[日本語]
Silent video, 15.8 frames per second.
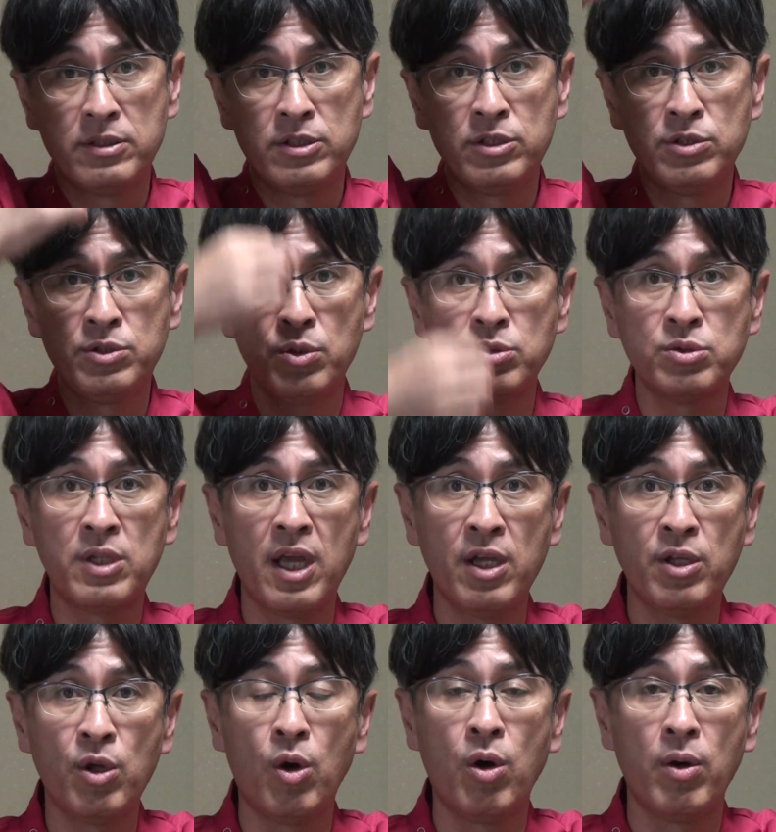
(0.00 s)
重力
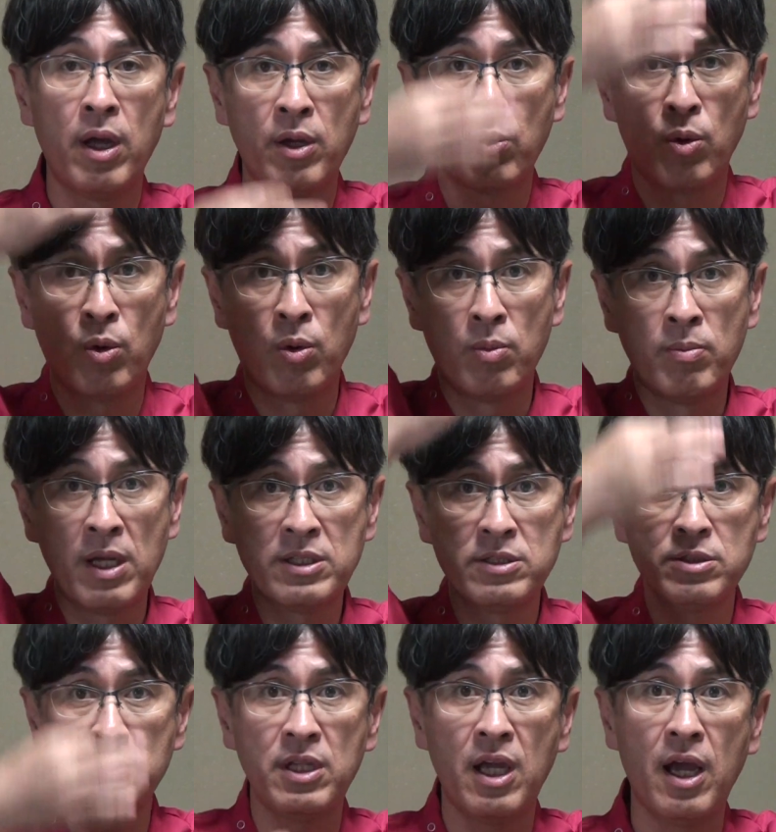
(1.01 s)
系のまっ
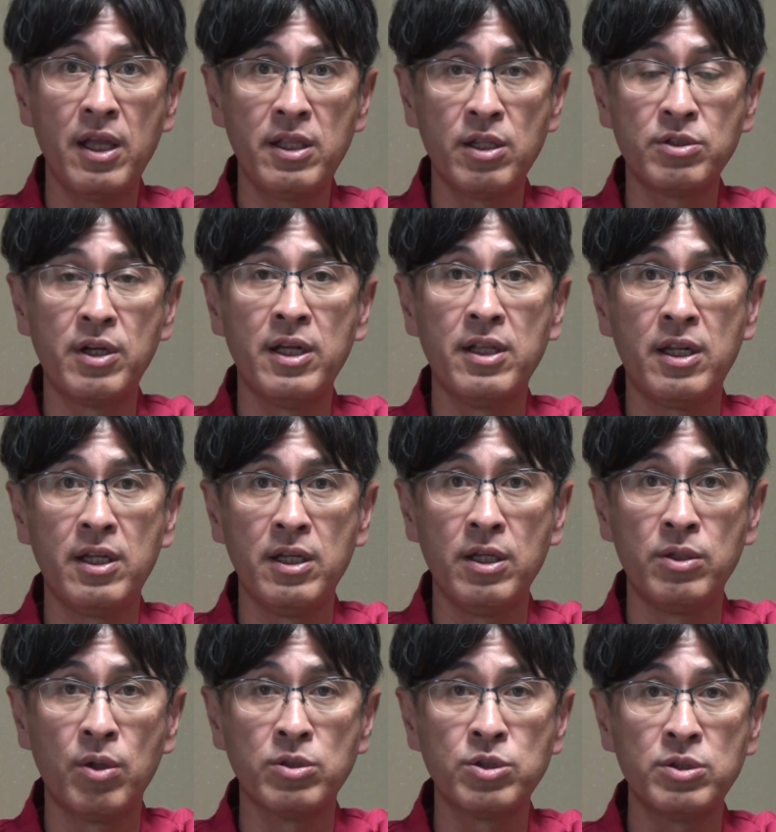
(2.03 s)
すぐに入ってくる
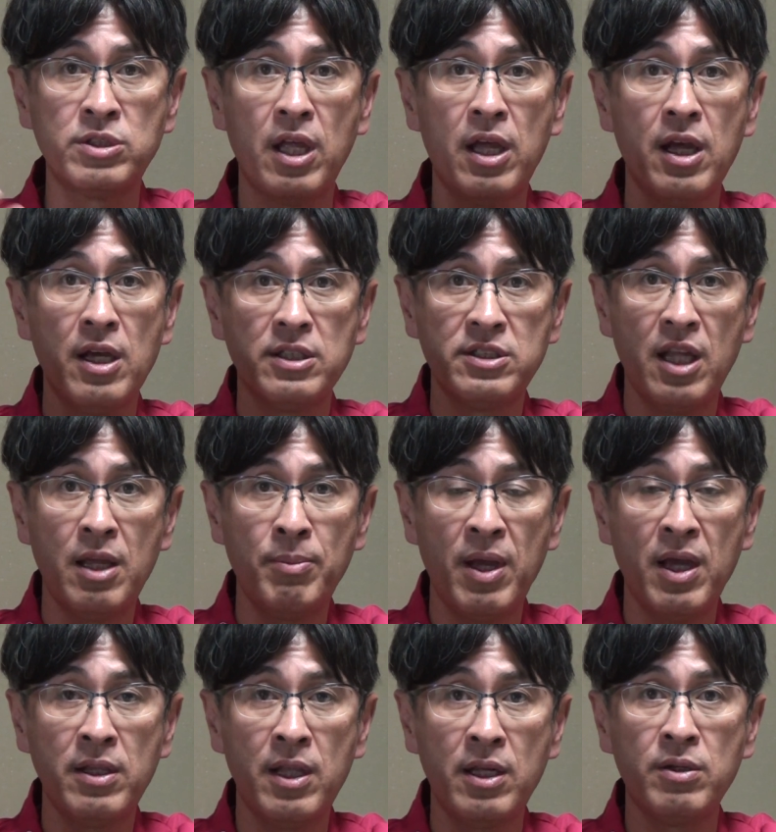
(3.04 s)
エネルギーと、そして生
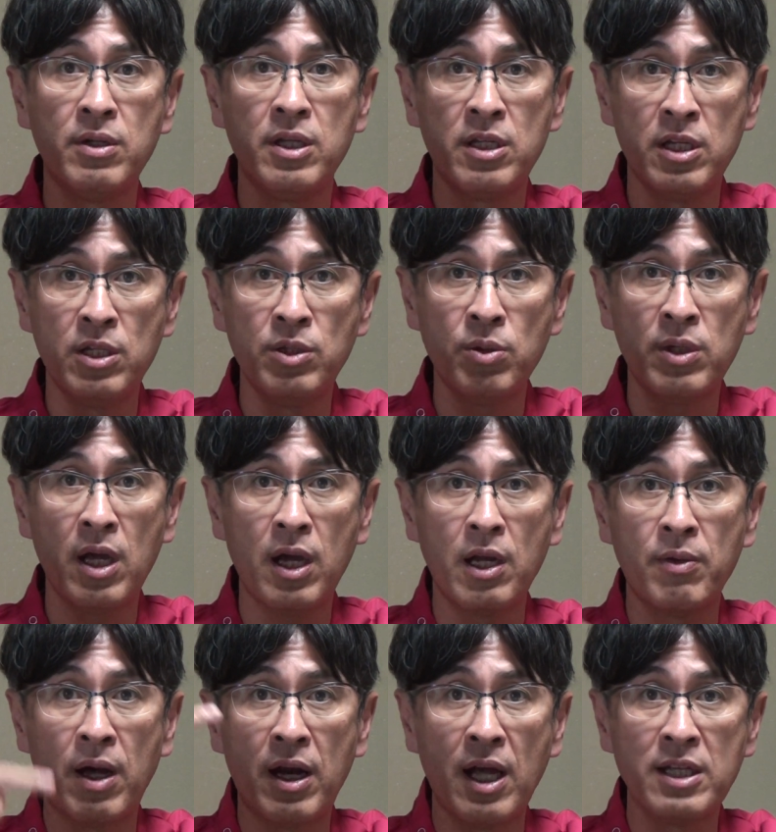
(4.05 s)
命エネルギー、気の流
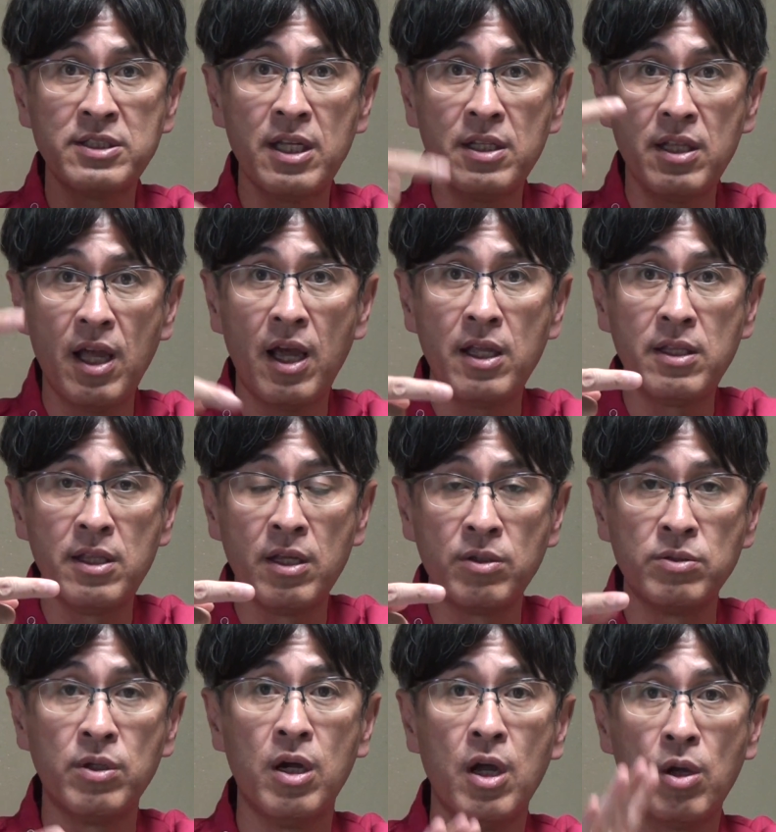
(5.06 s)
れは螺旋で入って
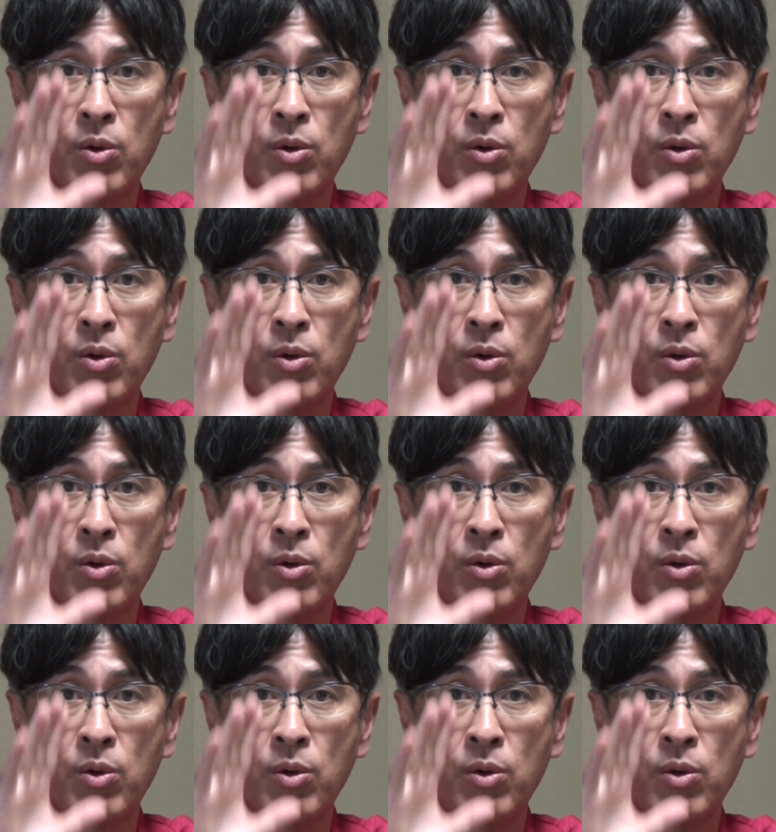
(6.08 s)
くる、